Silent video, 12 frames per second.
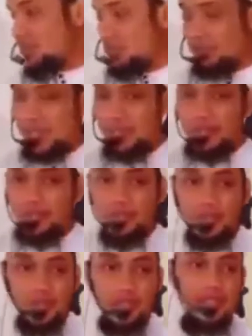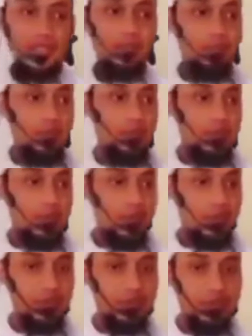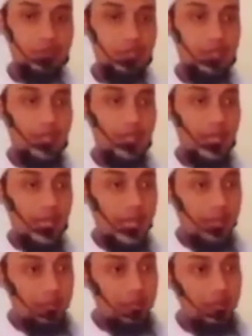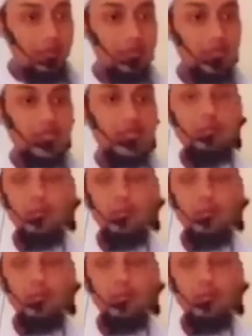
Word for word: তোমরা যদি অঙ্গীকার পূরণ করো আমিও অঙ্গীকার